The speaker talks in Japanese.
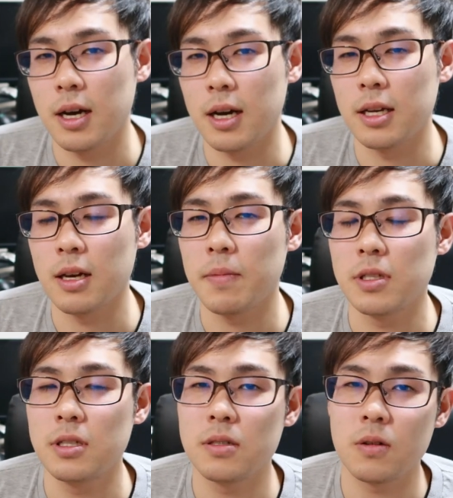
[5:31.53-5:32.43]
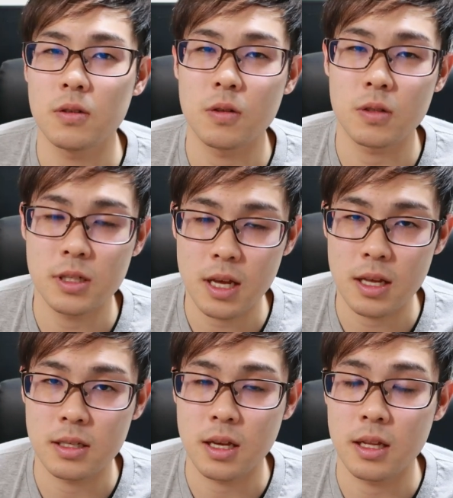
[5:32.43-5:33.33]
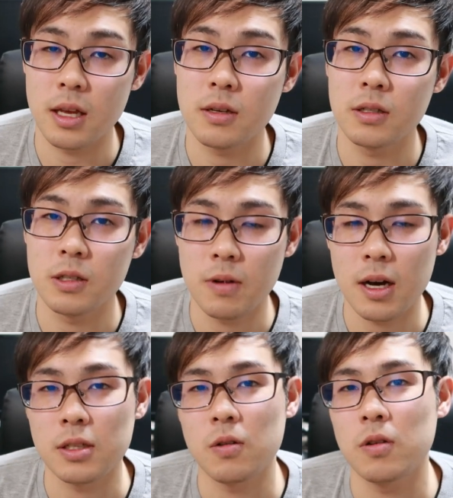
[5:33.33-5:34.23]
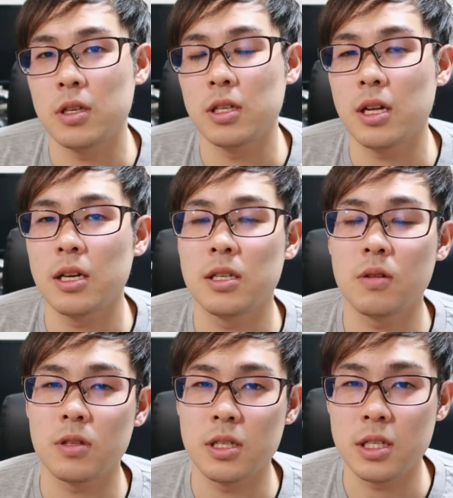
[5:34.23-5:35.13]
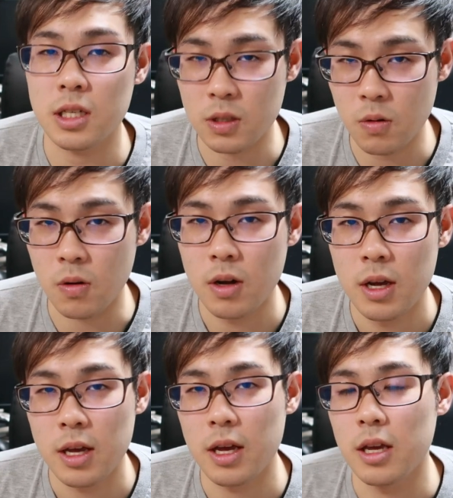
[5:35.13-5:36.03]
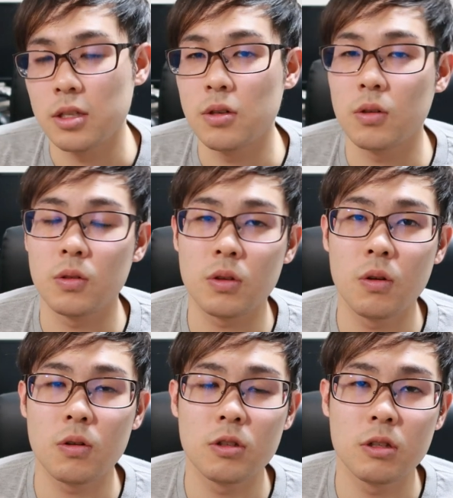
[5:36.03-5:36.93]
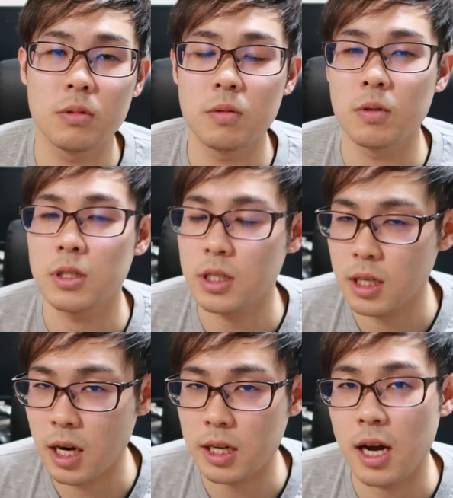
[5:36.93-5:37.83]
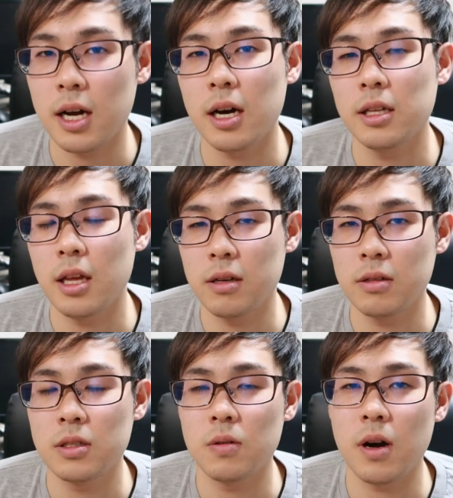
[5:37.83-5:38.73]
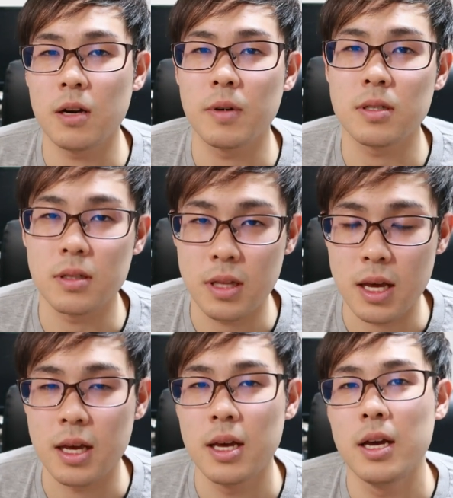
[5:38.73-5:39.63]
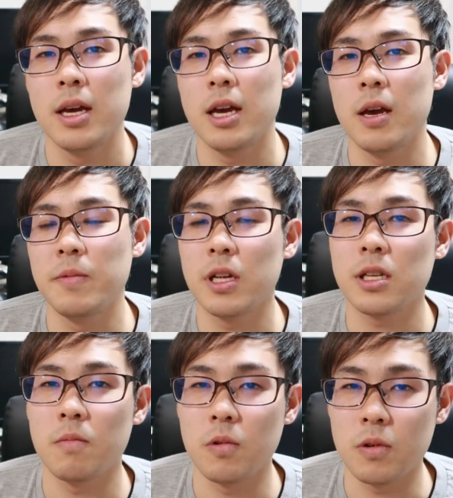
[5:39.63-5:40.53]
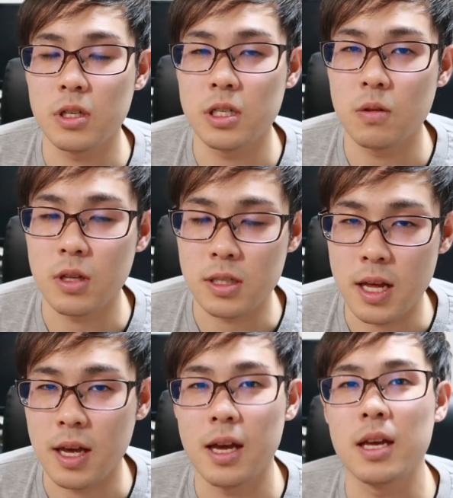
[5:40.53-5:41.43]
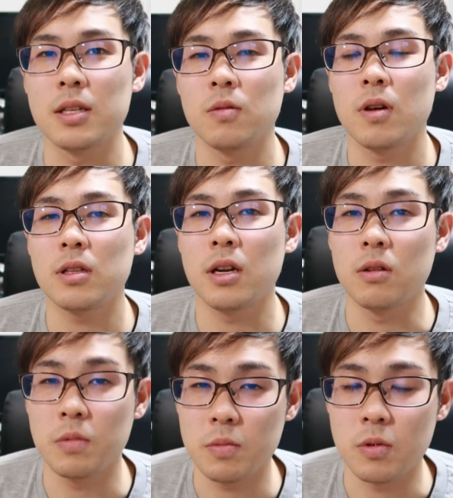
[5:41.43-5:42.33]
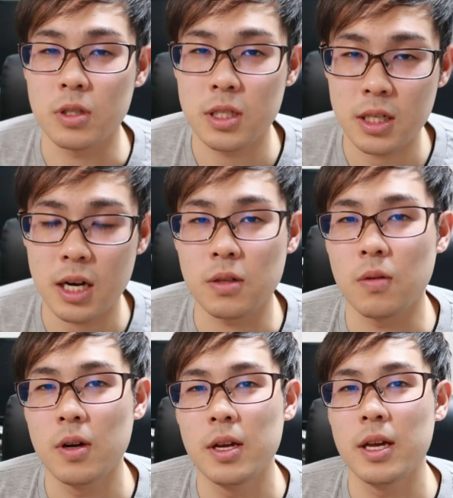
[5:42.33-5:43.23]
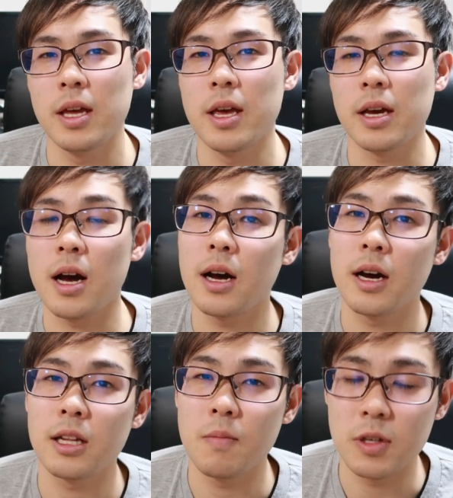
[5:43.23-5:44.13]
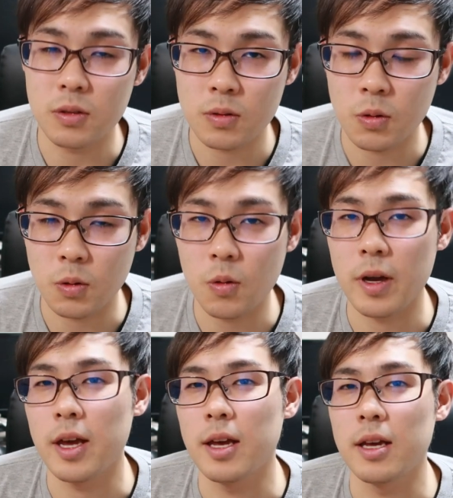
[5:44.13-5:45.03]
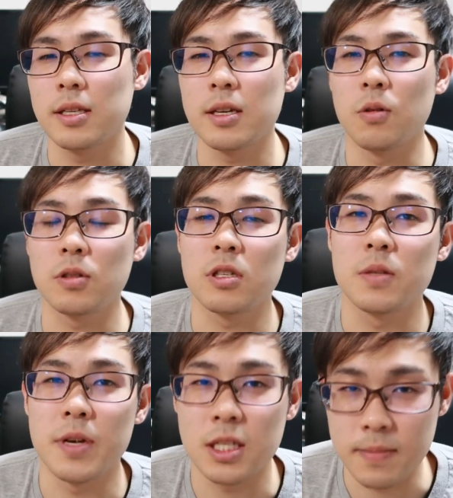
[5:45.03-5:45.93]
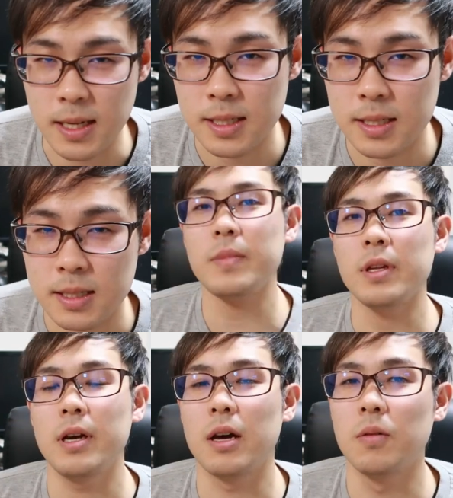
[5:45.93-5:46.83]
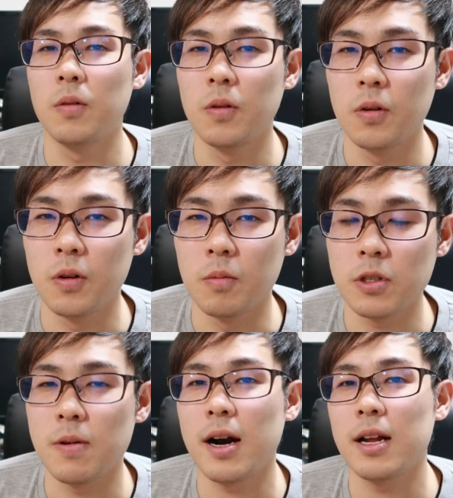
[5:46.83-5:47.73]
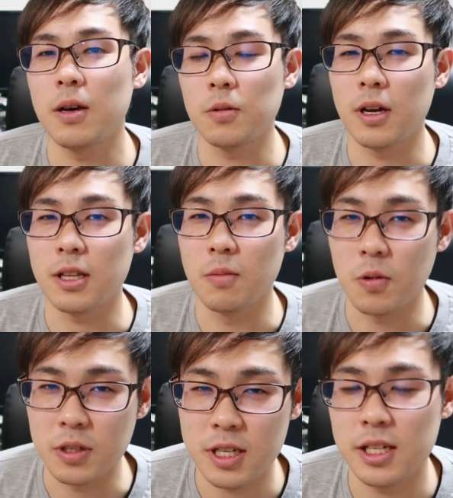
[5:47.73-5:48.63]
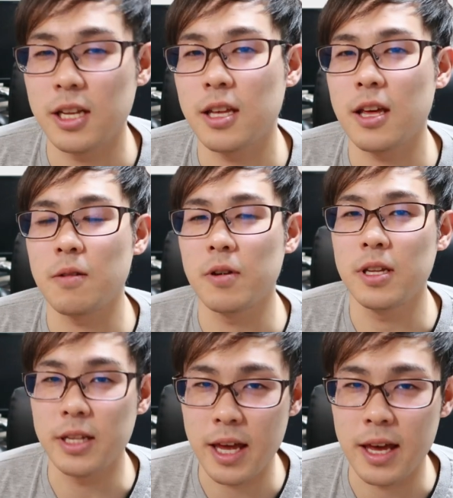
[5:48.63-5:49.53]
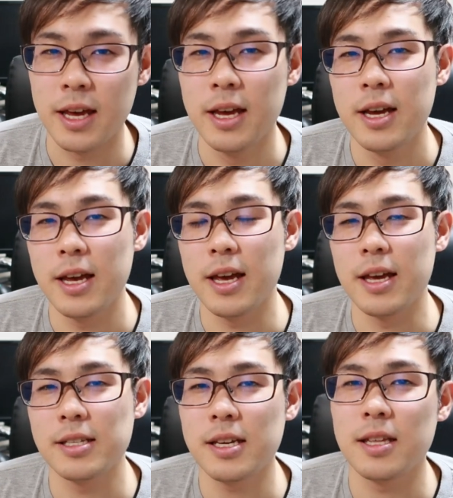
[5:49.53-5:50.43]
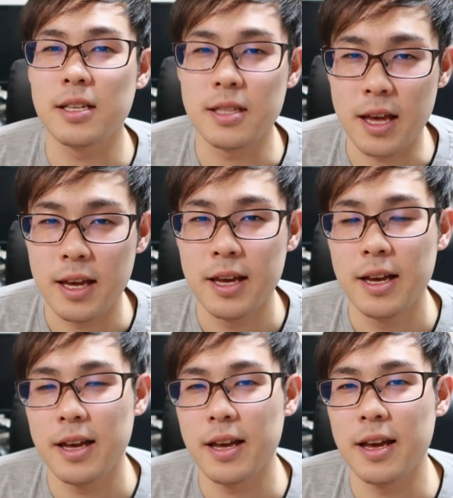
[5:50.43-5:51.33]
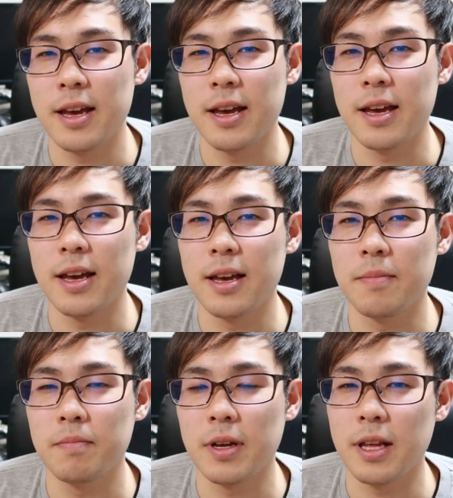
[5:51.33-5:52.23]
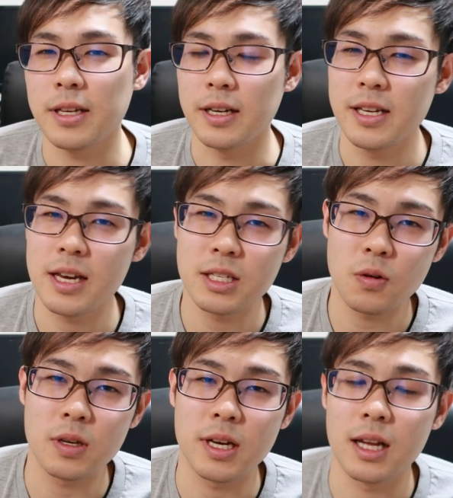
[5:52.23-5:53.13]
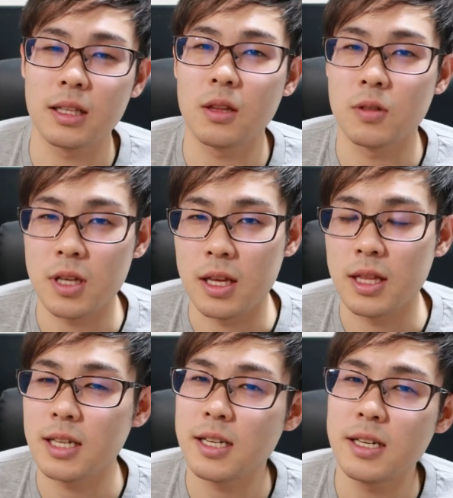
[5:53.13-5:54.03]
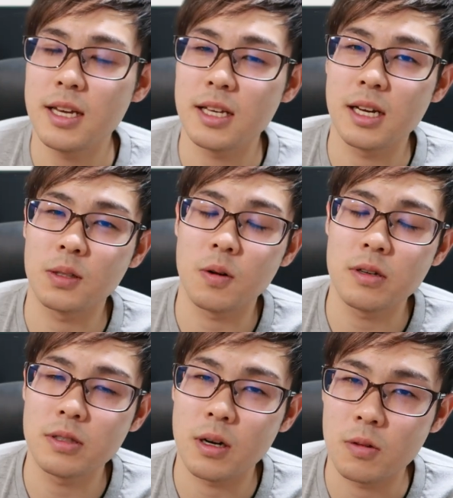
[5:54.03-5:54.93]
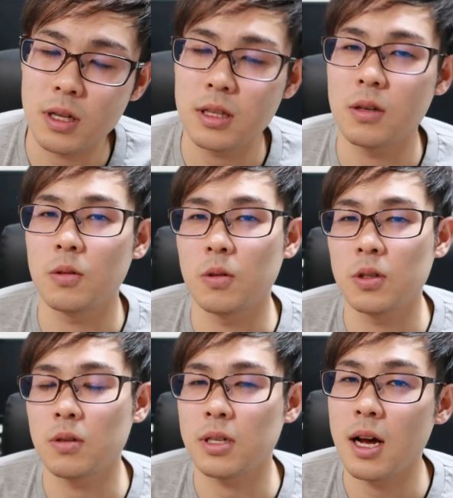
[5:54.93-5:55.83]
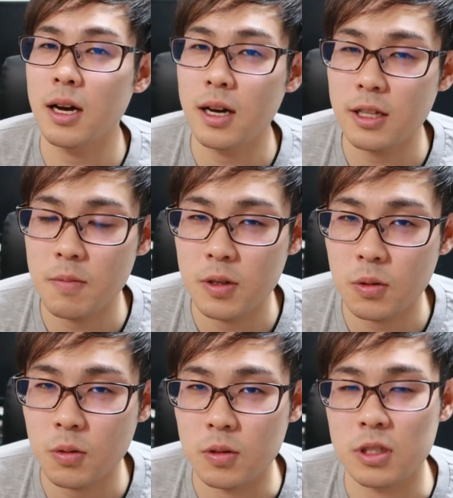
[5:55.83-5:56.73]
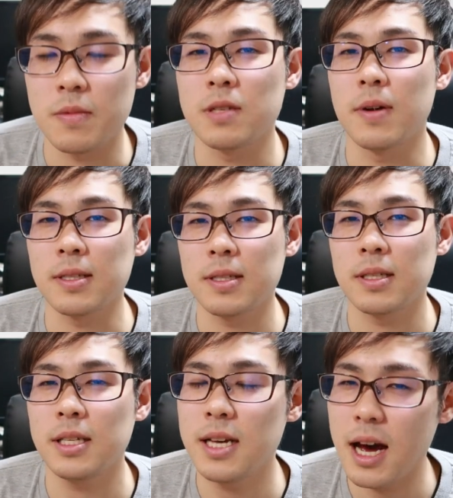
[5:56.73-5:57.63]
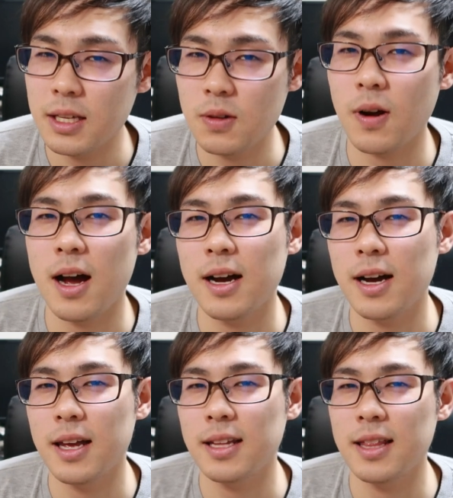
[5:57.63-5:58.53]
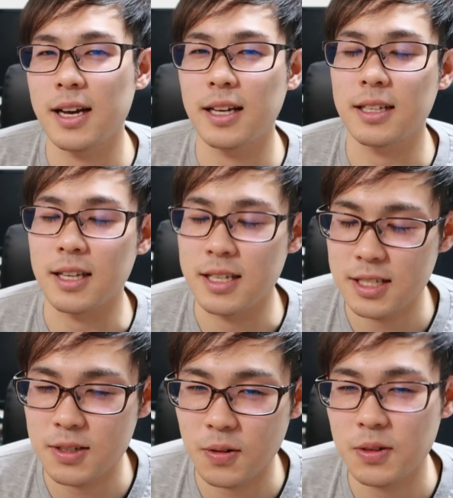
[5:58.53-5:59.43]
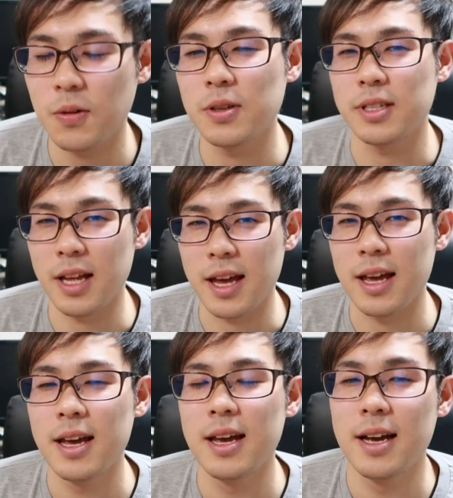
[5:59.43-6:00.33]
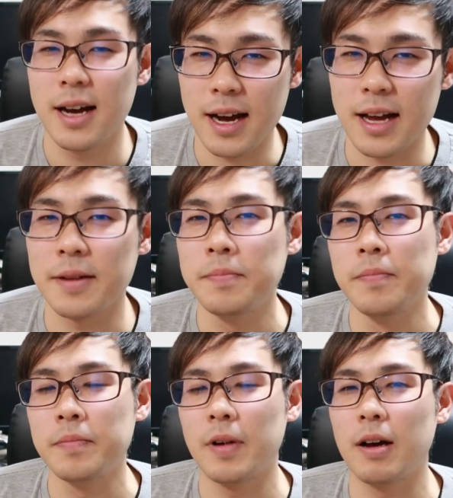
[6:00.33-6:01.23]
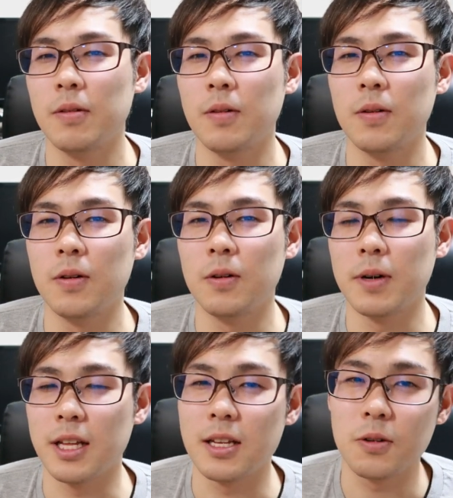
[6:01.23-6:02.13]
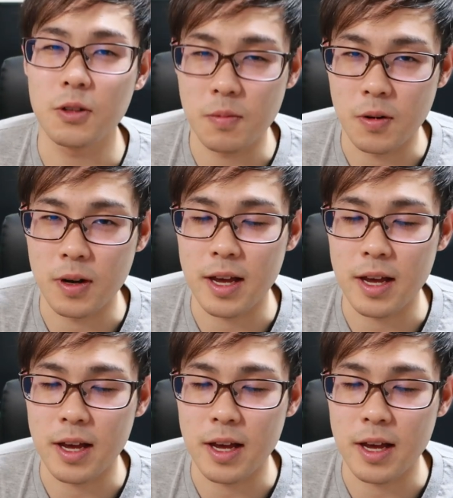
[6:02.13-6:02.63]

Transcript: はい、やっぱ実力としてつけていくには商品に対しての知識と、え需要と供給の部分をしっかり考えていく必要がありますんで、え皆さんも一度ですね、えそのあたりの部分をしっかりと、え考えてみることを、えー、ぜひお勧めします。あのもしわからないことがあったら僕に聞いていただいてもいいんで、えー、ぜひですね、えー、まあ、何か利益商品があったとして、なぜ利益が取れるんだろうなっていうことを一つ考えてみることをお勧めします。意外と考えてない方って非常に多いんで、はいあのー、まあ、何事も、